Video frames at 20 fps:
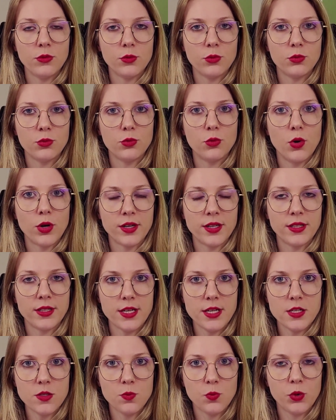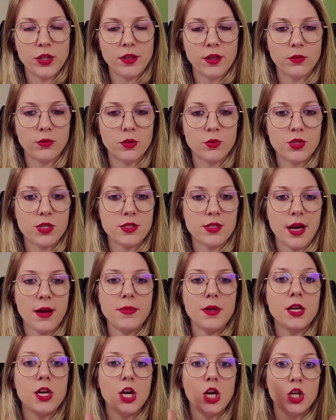No, no organismo, então não se
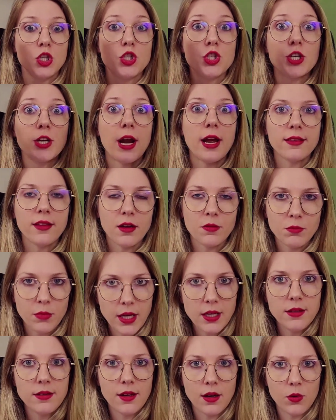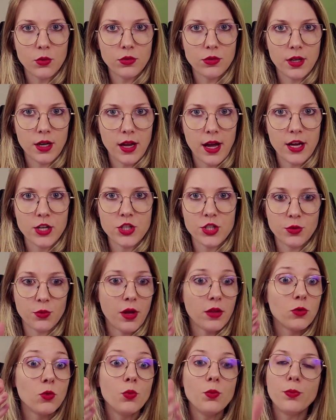sabe diretamente aonde ela age, não
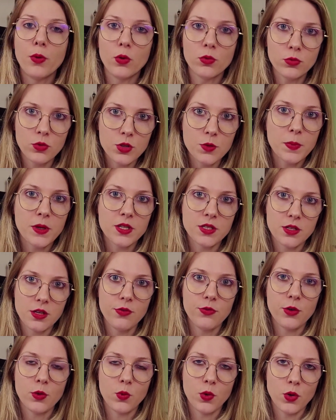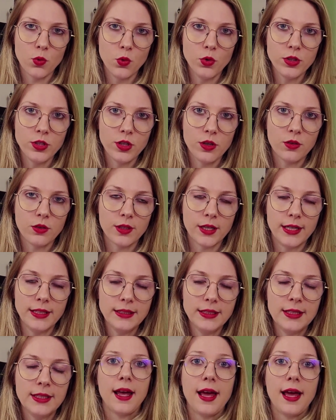é num ponto específico e único, né?